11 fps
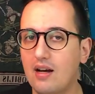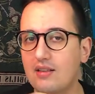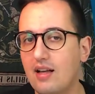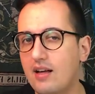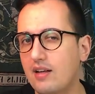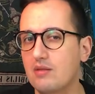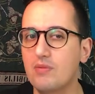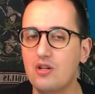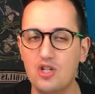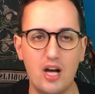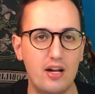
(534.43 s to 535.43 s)
andare a
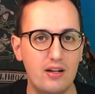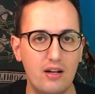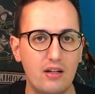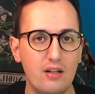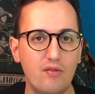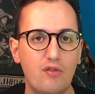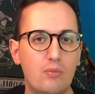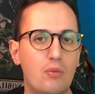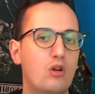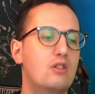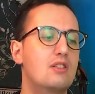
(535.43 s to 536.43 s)
sbirciare nell'info
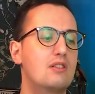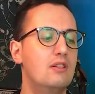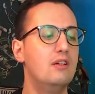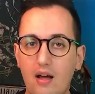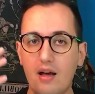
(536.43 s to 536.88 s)
box.